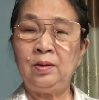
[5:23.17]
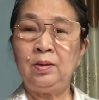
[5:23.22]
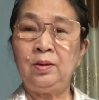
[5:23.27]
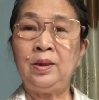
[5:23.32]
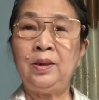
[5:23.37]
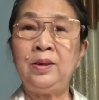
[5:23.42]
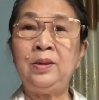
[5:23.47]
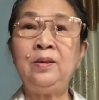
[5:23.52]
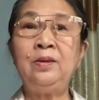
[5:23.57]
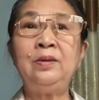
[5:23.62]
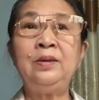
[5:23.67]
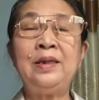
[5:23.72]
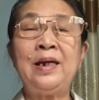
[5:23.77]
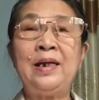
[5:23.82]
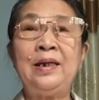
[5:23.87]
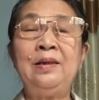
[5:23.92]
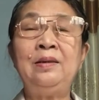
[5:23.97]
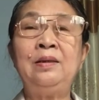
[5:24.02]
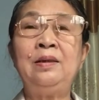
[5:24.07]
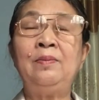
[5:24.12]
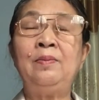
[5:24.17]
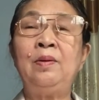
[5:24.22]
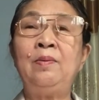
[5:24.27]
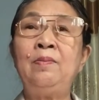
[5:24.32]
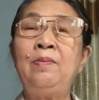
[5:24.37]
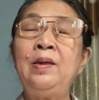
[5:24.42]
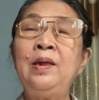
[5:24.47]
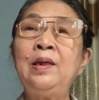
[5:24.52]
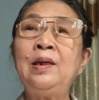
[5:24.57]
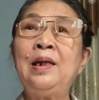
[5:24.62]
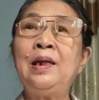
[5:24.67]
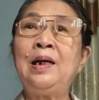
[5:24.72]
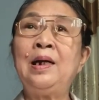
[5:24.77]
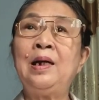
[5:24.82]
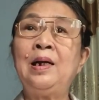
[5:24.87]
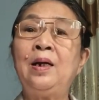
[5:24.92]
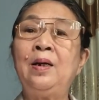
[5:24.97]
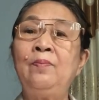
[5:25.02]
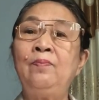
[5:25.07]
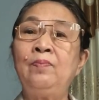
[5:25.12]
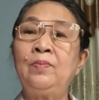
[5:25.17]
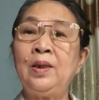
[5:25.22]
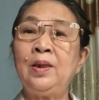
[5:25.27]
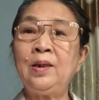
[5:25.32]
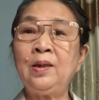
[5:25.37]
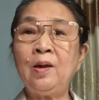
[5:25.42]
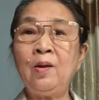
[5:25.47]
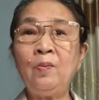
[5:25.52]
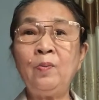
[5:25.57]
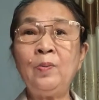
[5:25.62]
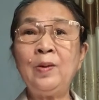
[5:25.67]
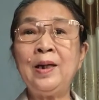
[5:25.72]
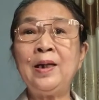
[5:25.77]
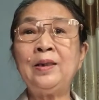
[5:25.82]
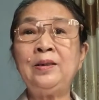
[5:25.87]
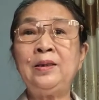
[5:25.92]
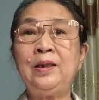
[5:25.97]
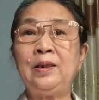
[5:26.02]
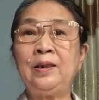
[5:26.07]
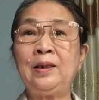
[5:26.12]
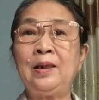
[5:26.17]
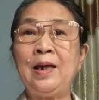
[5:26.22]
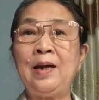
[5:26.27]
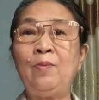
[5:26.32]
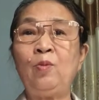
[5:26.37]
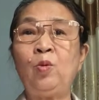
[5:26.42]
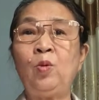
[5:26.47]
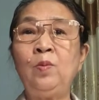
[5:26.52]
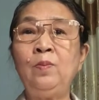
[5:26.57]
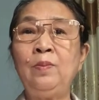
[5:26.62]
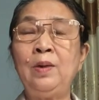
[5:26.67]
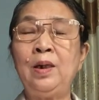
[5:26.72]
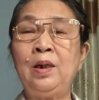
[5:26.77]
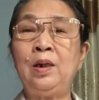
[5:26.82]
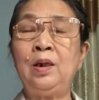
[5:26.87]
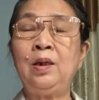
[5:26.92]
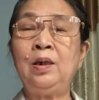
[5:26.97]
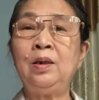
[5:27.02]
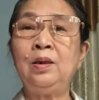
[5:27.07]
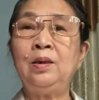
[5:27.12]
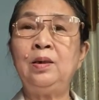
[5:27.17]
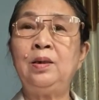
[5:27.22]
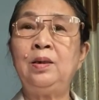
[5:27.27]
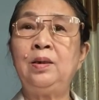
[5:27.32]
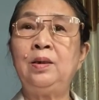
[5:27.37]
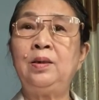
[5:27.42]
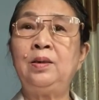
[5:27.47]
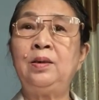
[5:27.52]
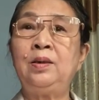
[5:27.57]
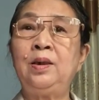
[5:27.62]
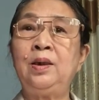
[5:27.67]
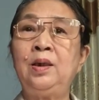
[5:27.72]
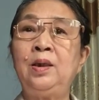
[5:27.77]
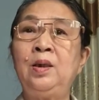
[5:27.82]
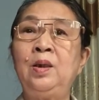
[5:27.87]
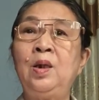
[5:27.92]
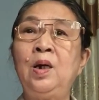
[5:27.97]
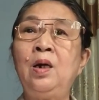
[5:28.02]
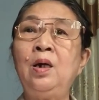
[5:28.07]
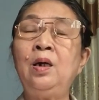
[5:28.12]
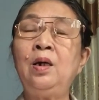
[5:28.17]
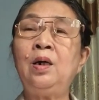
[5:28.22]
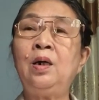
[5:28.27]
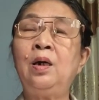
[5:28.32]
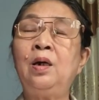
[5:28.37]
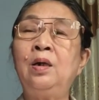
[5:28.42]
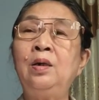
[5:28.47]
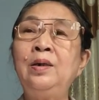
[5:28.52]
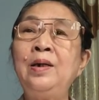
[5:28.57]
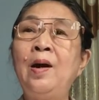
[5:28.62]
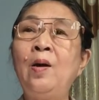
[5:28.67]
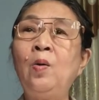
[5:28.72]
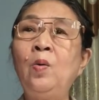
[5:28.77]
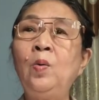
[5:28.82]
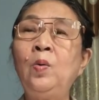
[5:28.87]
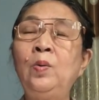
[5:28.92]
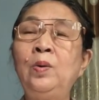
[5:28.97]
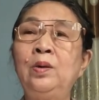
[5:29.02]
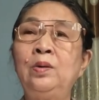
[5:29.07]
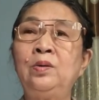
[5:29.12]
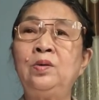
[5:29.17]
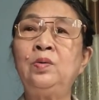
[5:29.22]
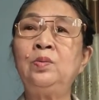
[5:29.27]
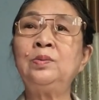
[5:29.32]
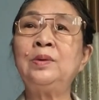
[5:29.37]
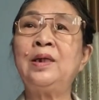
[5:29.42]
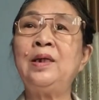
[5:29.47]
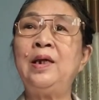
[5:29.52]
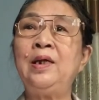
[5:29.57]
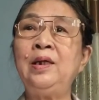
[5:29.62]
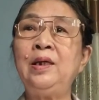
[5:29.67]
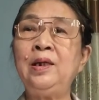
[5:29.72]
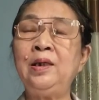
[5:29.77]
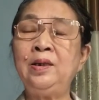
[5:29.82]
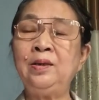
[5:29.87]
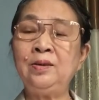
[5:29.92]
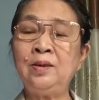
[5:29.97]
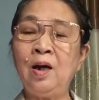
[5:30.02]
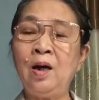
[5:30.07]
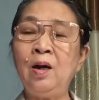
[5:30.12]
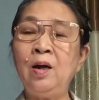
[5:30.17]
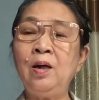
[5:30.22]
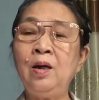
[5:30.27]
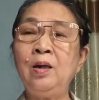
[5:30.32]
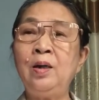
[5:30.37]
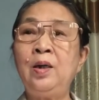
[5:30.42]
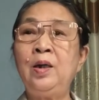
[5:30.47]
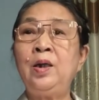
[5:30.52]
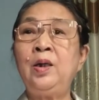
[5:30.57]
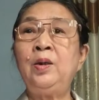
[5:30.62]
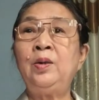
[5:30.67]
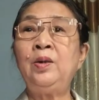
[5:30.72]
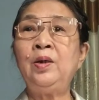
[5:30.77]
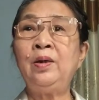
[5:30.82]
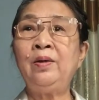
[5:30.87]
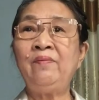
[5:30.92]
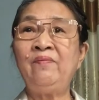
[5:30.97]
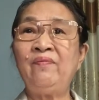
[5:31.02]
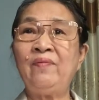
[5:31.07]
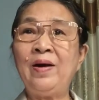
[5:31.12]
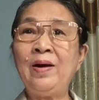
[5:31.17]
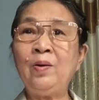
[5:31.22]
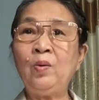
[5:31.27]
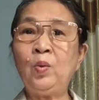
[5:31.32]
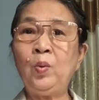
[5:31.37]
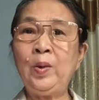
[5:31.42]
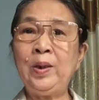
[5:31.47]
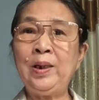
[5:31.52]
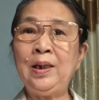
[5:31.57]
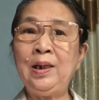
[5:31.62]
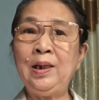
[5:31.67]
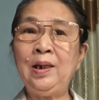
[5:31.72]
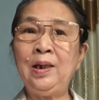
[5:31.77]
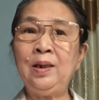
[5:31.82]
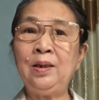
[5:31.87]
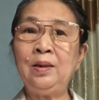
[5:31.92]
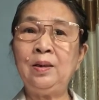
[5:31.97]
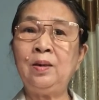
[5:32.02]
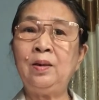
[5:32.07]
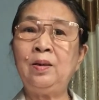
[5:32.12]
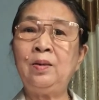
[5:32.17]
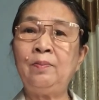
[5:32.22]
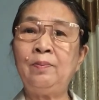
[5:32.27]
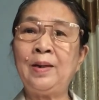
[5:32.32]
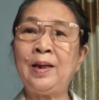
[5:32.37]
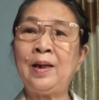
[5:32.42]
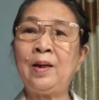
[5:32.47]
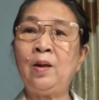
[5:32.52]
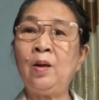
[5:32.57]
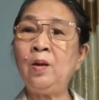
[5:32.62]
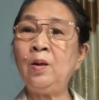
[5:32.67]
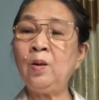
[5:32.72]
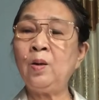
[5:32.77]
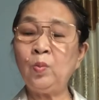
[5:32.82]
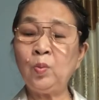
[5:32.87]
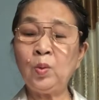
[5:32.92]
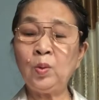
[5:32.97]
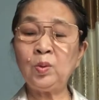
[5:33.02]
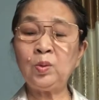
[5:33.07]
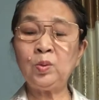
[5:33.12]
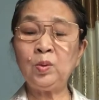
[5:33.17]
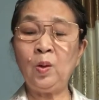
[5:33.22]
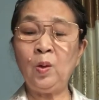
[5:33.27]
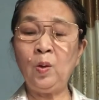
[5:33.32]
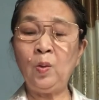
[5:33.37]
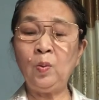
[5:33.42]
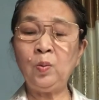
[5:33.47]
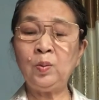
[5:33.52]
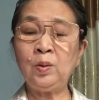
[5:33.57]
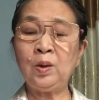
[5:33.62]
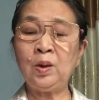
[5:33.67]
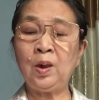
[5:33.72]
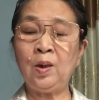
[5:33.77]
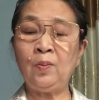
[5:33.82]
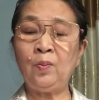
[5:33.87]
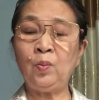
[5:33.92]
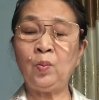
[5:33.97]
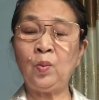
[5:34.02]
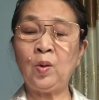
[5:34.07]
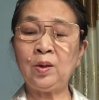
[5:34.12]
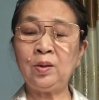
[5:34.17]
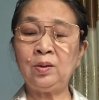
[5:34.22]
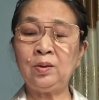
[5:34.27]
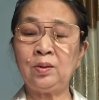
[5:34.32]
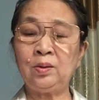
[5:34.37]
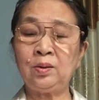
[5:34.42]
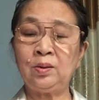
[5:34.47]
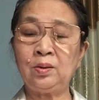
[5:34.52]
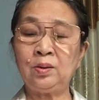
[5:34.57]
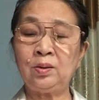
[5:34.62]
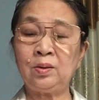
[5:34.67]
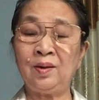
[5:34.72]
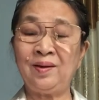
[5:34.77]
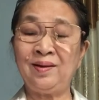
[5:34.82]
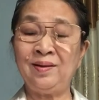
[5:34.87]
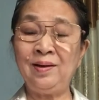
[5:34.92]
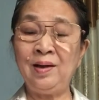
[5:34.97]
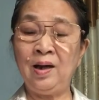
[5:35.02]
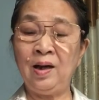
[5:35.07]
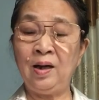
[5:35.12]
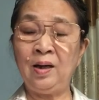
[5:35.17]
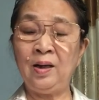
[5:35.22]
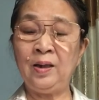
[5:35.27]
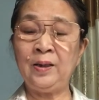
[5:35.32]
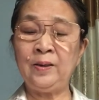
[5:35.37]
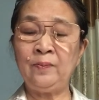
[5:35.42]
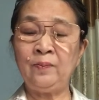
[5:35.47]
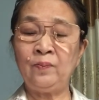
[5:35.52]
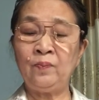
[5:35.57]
thì như vậy thì mình biết là cái công ăn việc làm của mình á thì nó ở đâu chúng ta để yên đó đừng phát quy lên mà nó không có tốt nó không có thuận lợi